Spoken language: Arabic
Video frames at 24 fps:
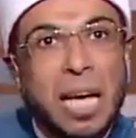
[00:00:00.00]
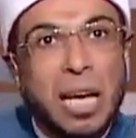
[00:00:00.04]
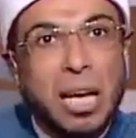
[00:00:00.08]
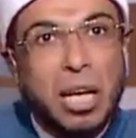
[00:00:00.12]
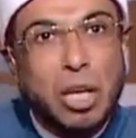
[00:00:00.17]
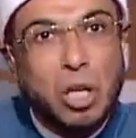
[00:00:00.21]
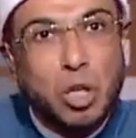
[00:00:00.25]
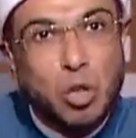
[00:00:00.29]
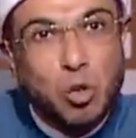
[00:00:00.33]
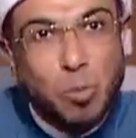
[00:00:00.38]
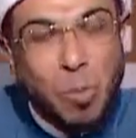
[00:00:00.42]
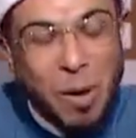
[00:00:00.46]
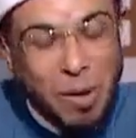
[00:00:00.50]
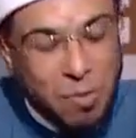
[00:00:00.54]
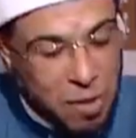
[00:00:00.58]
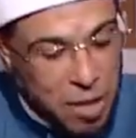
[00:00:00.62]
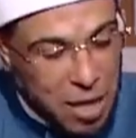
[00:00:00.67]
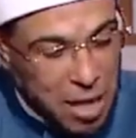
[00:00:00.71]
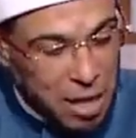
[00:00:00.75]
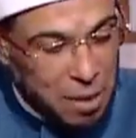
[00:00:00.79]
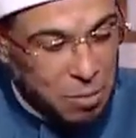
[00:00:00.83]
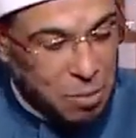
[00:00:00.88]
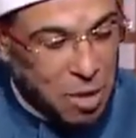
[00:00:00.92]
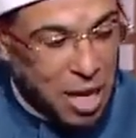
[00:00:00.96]
ركزوا بقى في
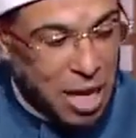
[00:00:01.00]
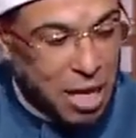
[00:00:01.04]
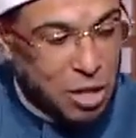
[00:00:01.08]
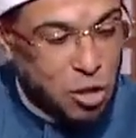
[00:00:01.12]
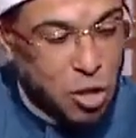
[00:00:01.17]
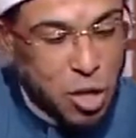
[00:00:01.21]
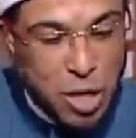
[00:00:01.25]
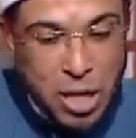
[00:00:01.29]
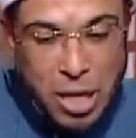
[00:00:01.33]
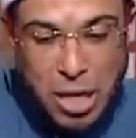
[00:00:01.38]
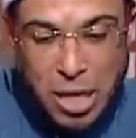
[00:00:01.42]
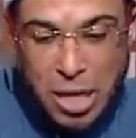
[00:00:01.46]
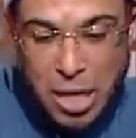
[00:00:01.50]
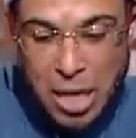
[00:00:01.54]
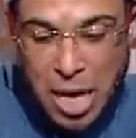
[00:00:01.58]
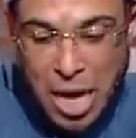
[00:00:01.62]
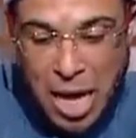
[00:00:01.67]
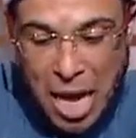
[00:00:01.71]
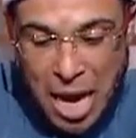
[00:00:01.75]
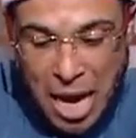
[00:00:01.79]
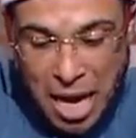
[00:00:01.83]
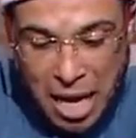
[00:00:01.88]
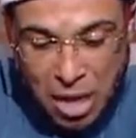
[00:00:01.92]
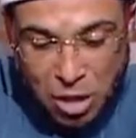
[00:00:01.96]
الكلام ده عشان ايه
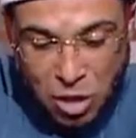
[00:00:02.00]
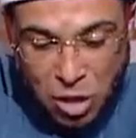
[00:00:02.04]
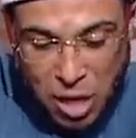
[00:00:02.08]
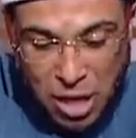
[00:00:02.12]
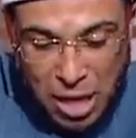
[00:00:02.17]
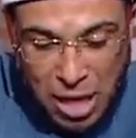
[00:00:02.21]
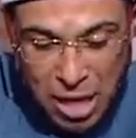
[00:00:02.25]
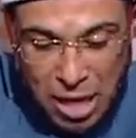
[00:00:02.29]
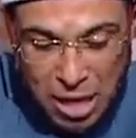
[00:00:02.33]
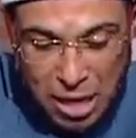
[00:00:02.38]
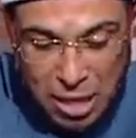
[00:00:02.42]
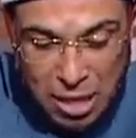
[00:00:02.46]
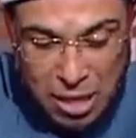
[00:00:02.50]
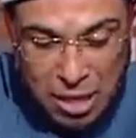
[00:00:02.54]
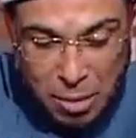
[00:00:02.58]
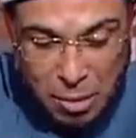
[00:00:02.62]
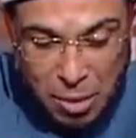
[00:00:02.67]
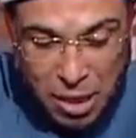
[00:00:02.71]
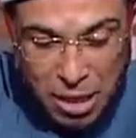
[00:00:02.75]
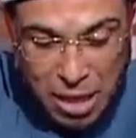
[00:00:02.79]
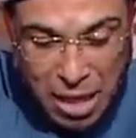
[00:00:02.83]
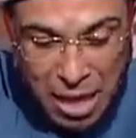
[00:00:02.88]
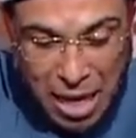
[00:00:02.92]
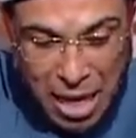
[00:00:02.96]
علشان انا لسه
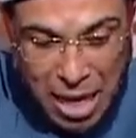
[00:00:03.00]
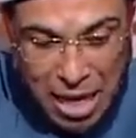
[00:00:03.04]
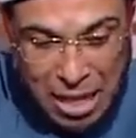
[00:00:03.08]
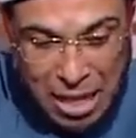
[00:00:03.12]
برضك